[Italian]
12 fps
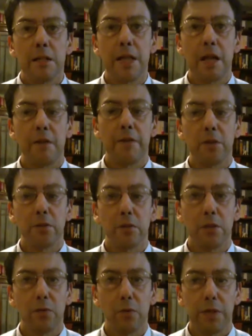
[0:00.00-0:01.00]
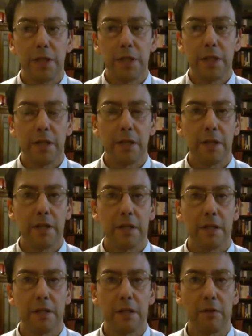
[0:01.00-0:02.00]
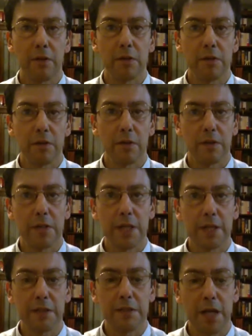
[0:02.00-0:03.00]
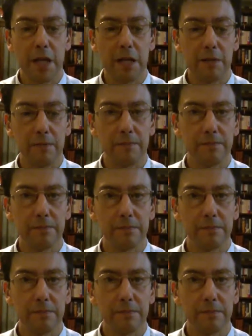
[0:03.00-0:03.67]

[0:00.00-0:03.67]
salve a tutte e tutti dal vostro sant'enchan